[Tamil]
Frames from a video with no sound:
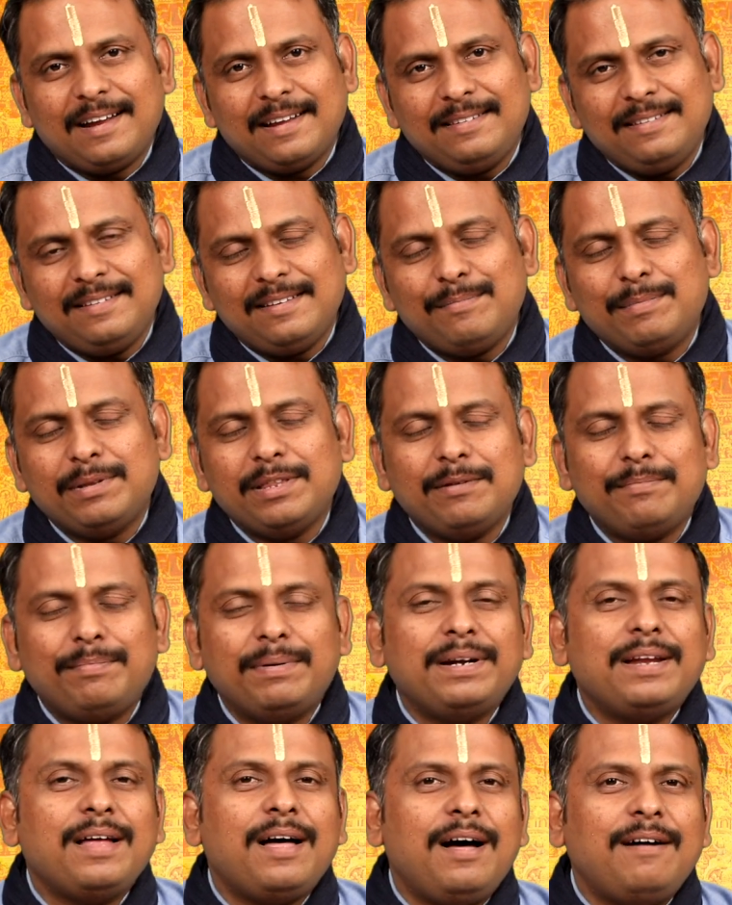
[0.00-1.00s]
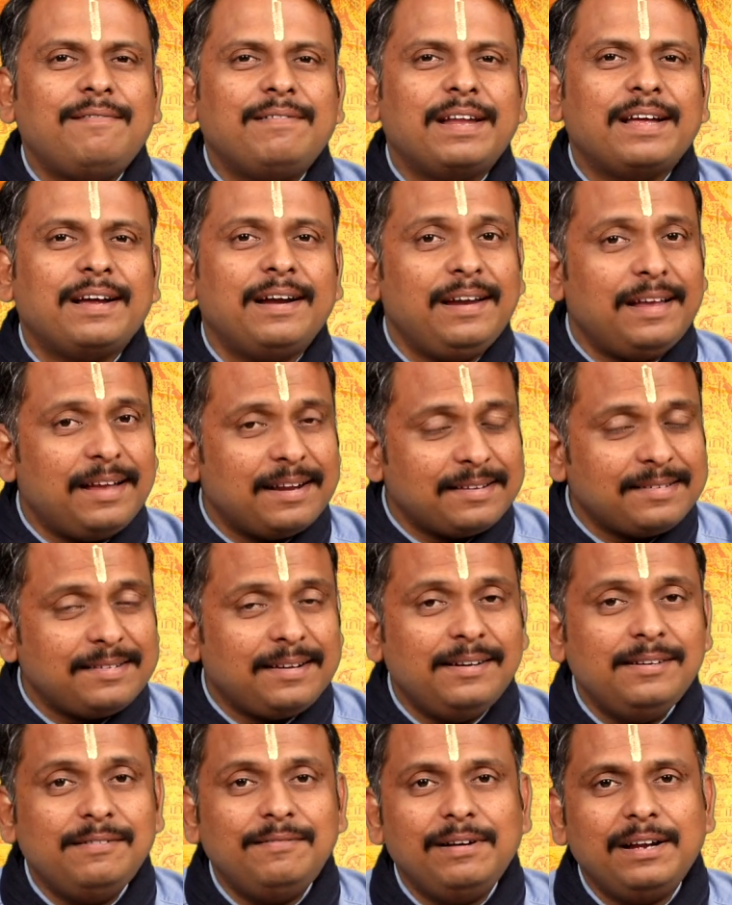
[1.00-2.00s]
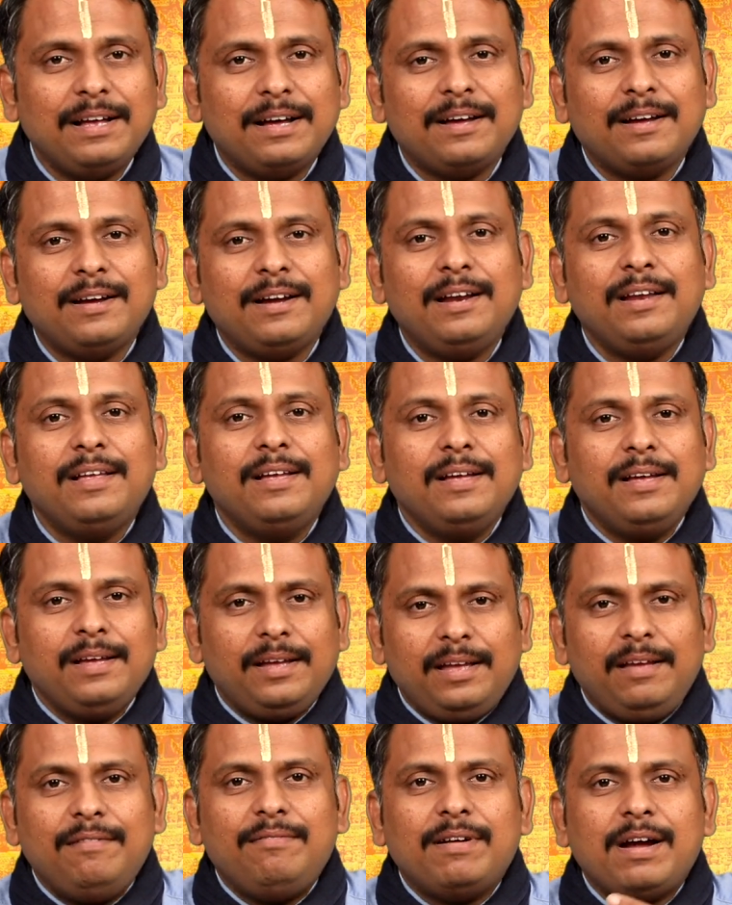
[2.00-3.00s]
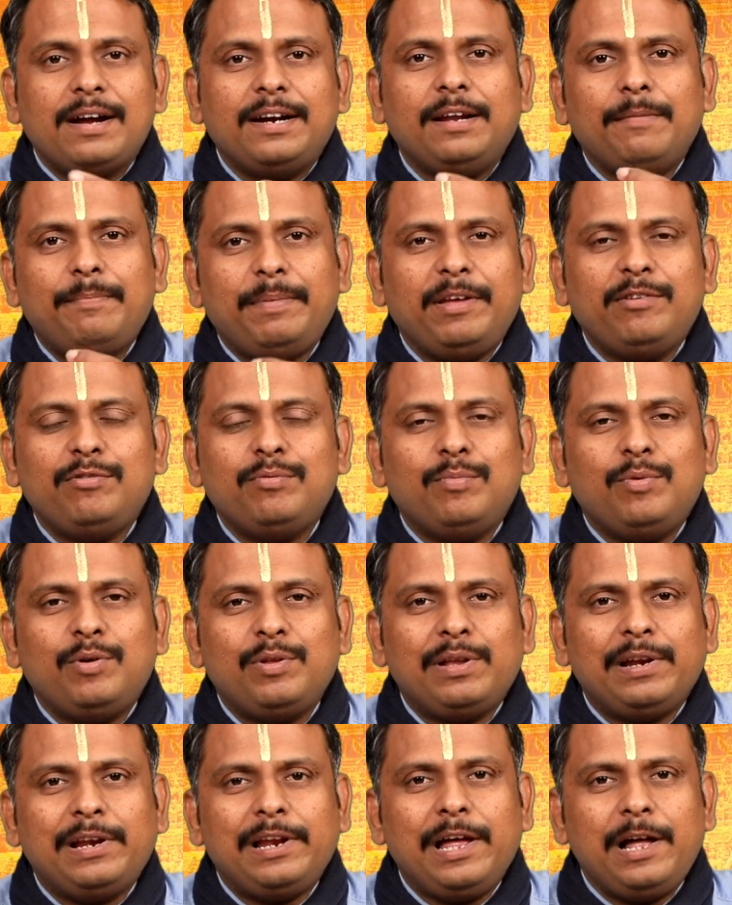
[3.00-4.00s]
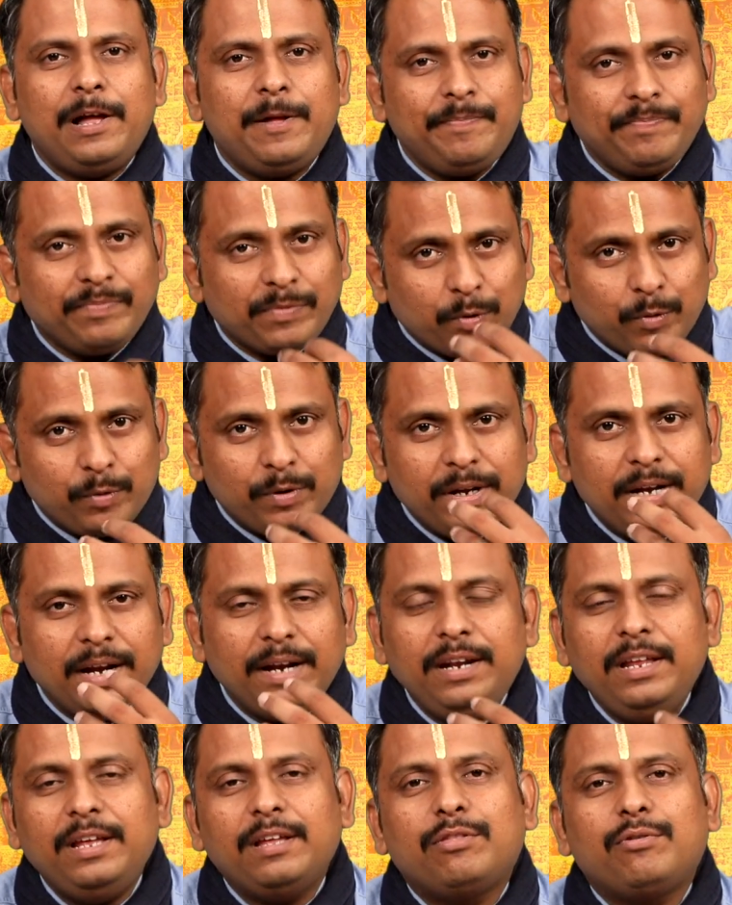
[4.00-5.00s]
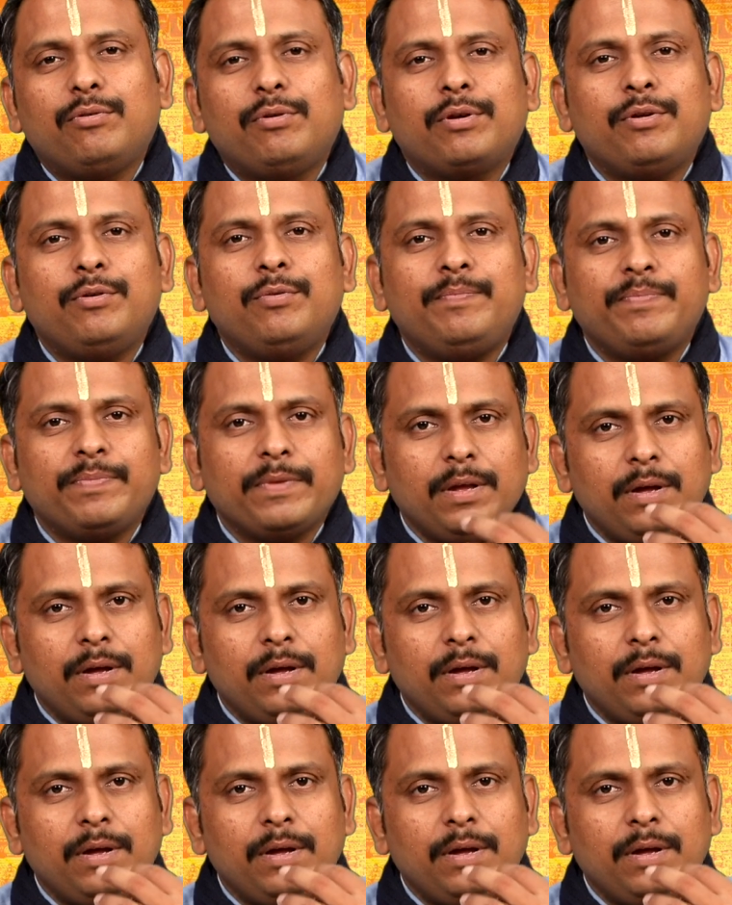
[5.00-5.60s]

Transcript: அரசு சம்பந்தப்பட்ட ஆவணங்கள் அரசு அலுவலகங்கள் இவங்கக்கிட்ட பேசும்போதெல்லாம் ஒரு கண்ணியத்துடனும்